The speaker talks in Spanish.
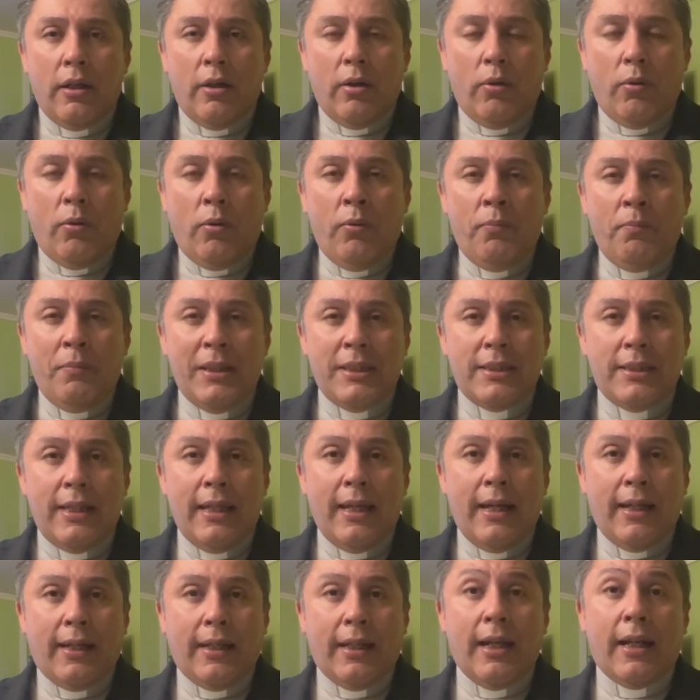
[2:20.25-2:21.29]
Un
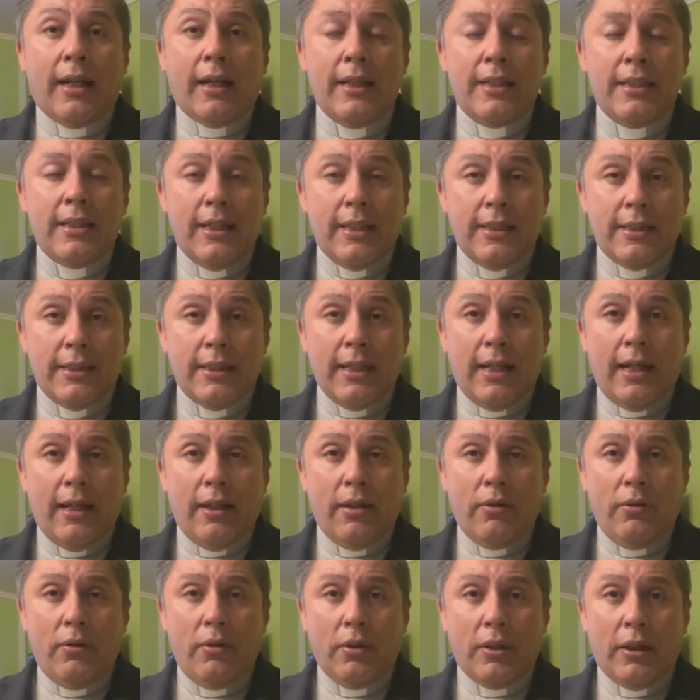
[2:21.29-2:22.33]
Mesías que es
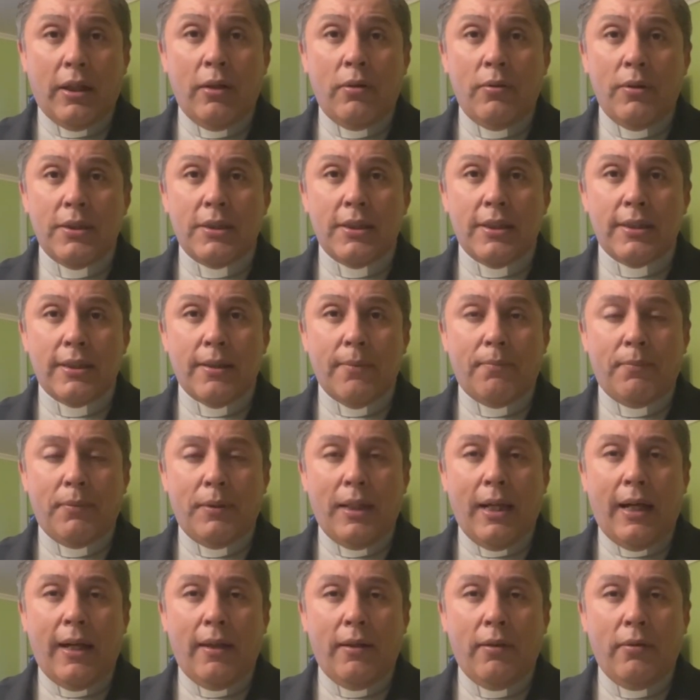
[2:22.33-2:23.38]
rechazado, que no es
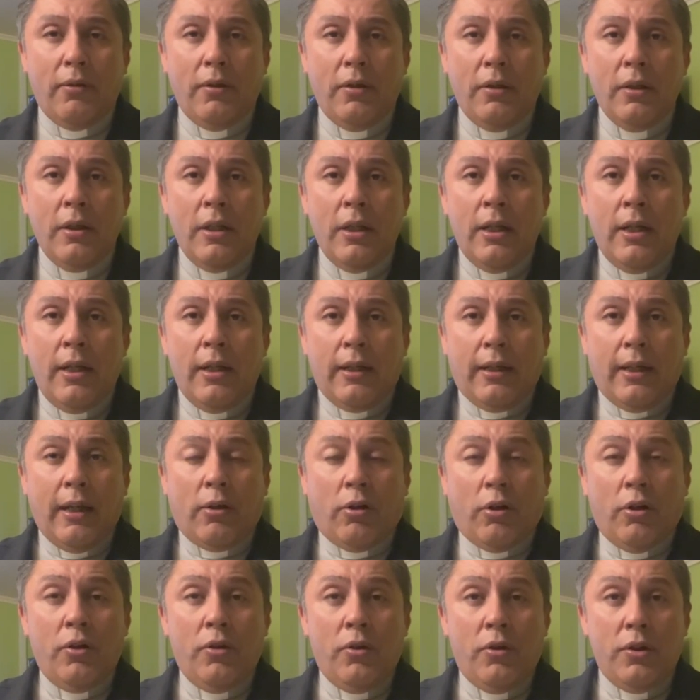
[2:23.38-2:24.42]
aceptado, que
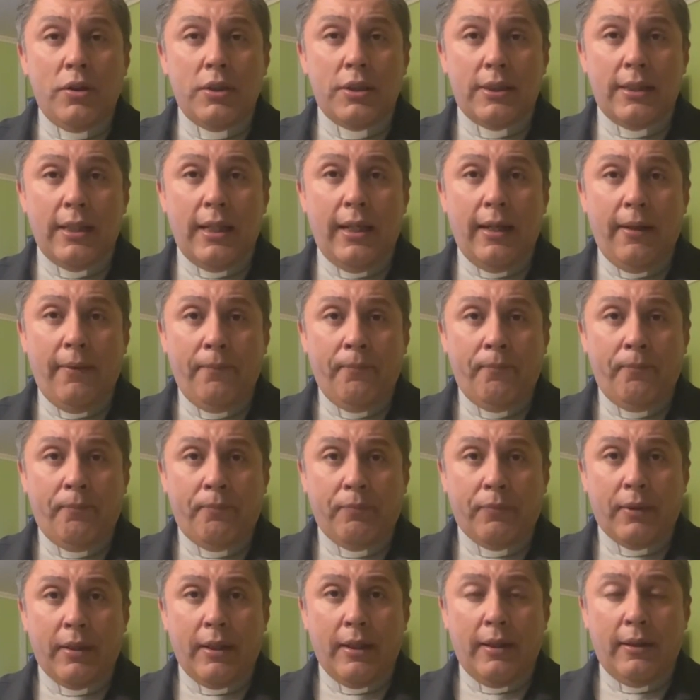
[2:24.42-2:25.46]
conoce
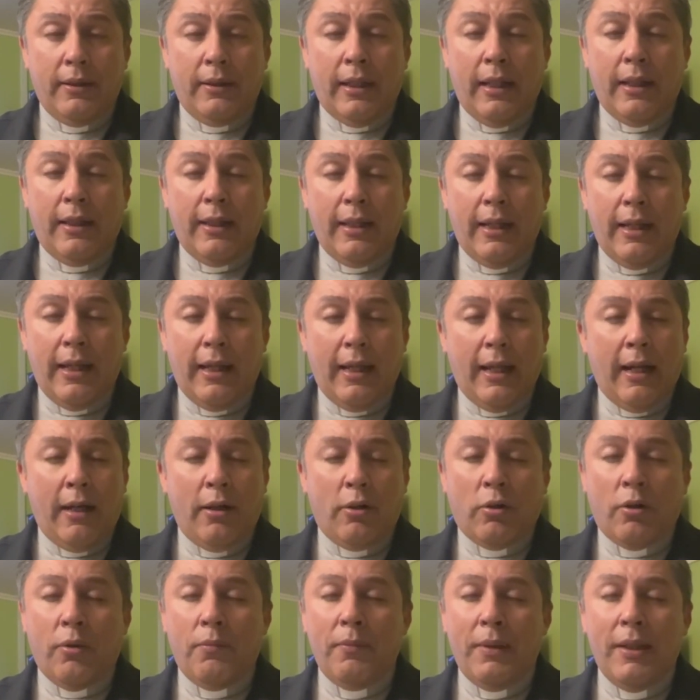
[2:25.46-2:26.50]
desde el
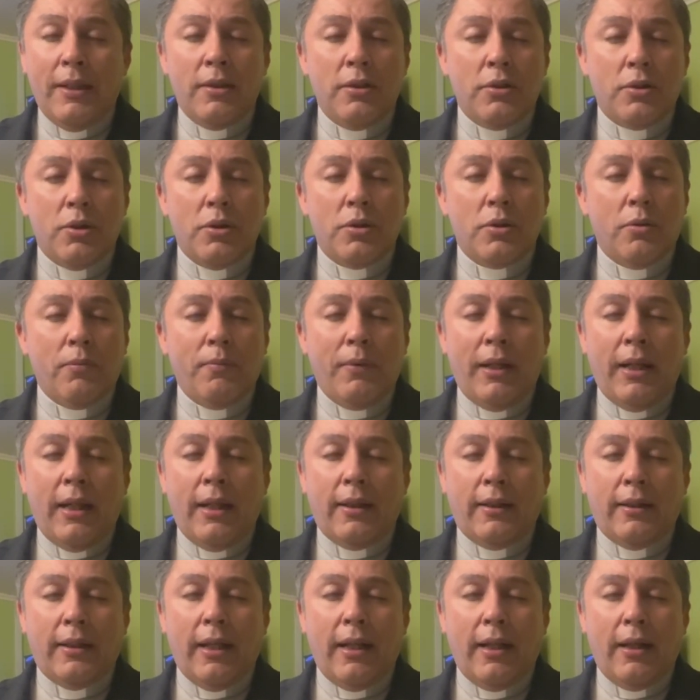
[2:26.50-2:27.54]
comienzo de su
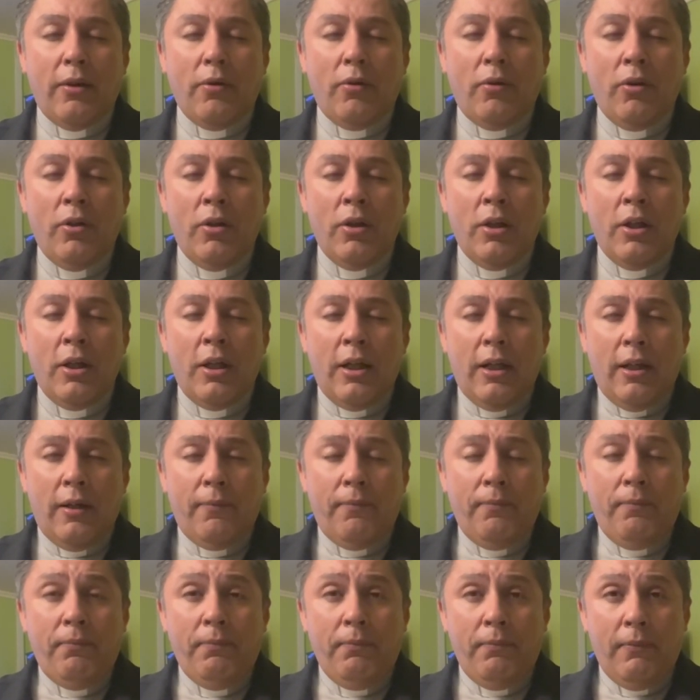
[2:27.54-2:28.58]
ministerio
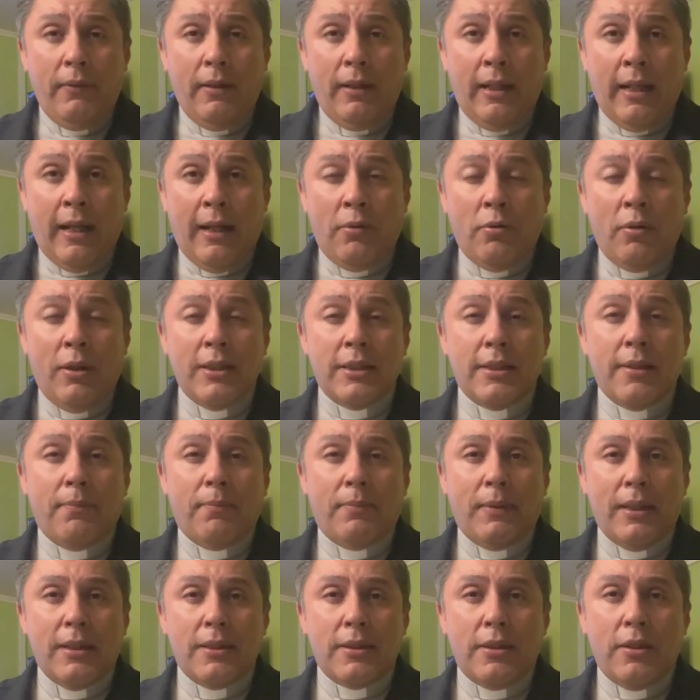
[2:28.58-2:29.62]
la no
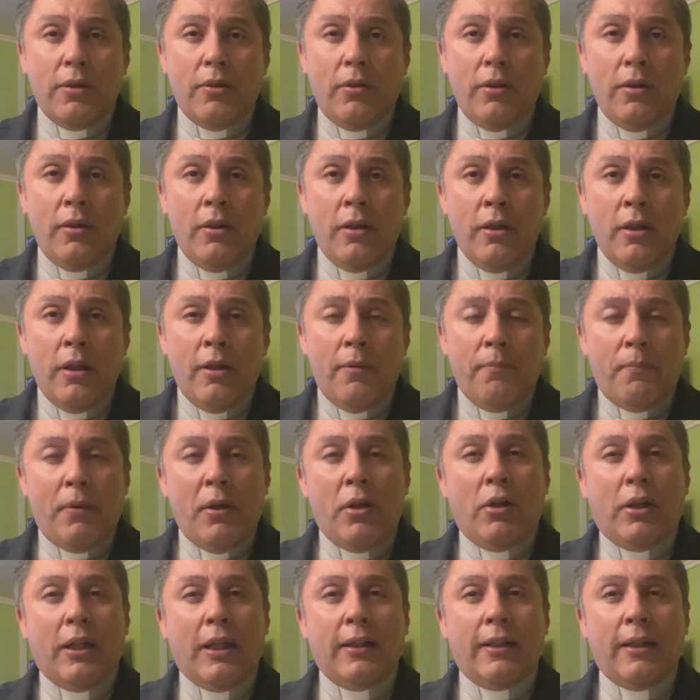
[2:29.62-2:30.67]
aceptación,
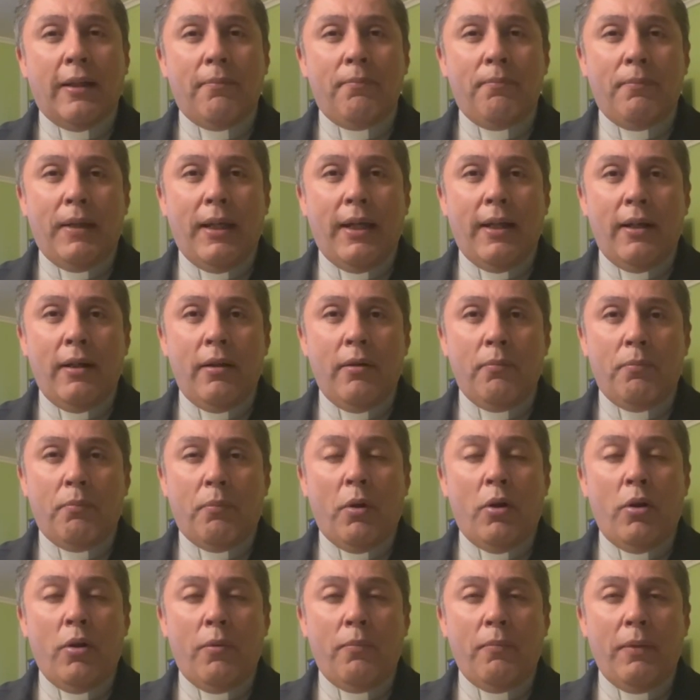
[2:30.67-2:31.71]
pero que también
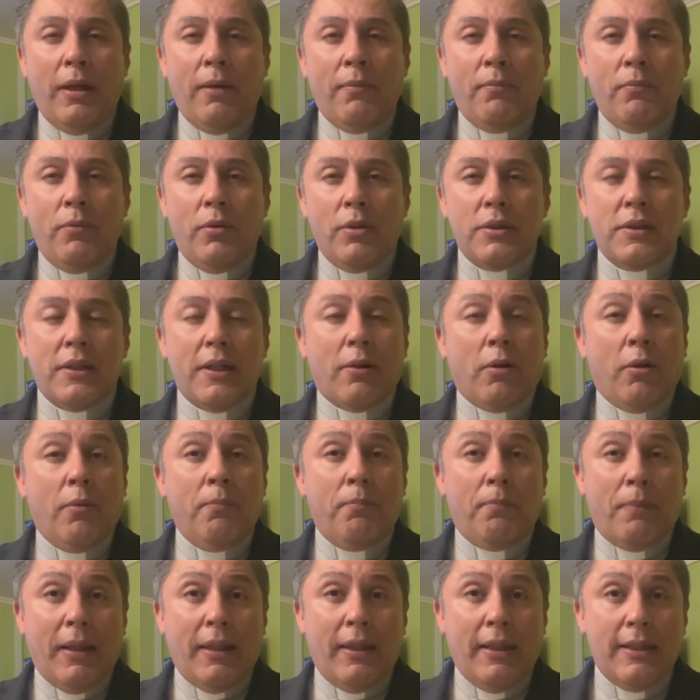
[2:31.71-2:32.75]
por lo mismo se
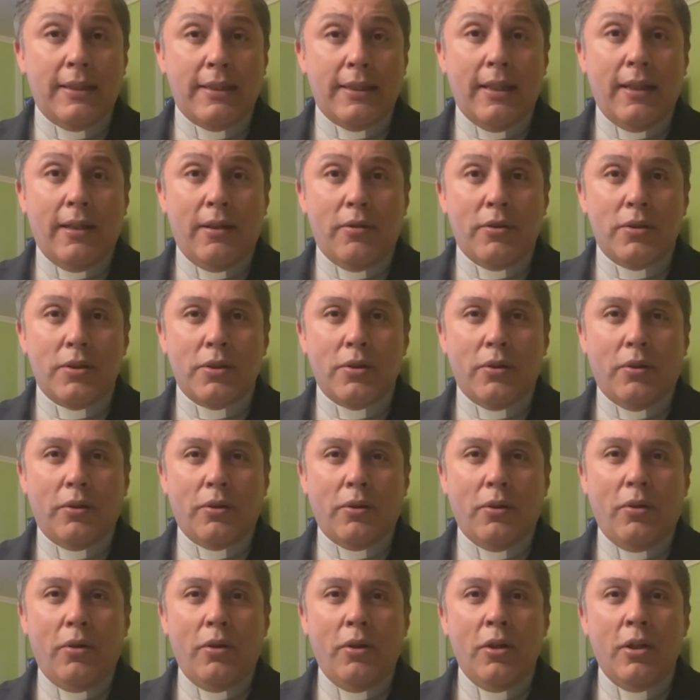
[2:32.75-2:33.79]
compadece de
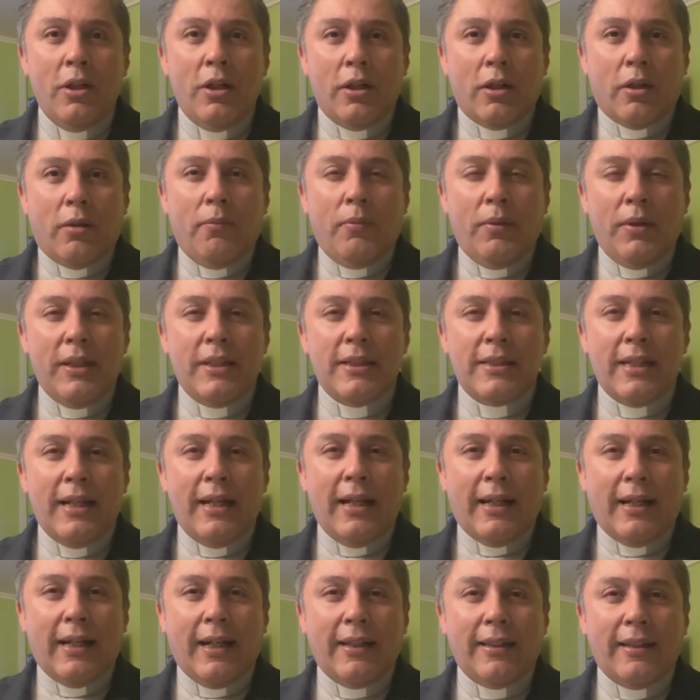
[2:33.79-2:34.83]
nosotros, como dice
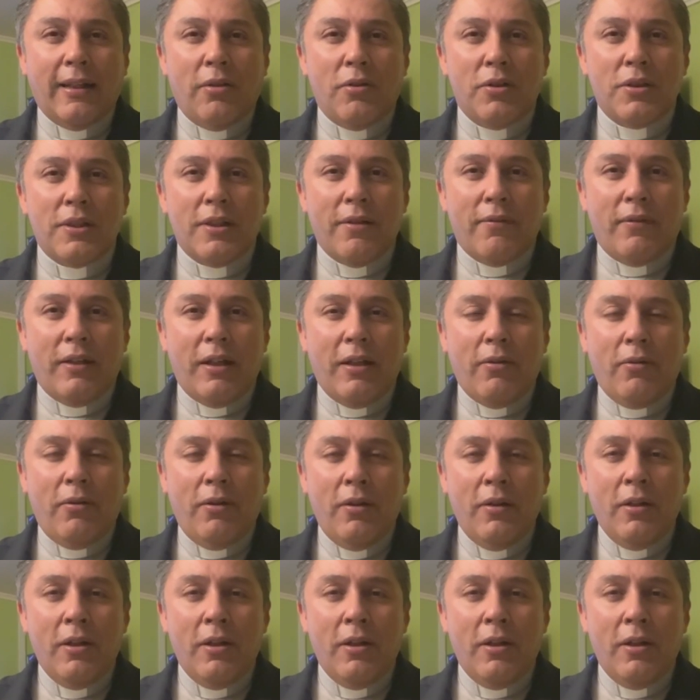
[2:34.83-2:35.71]
la carta a los hebreos,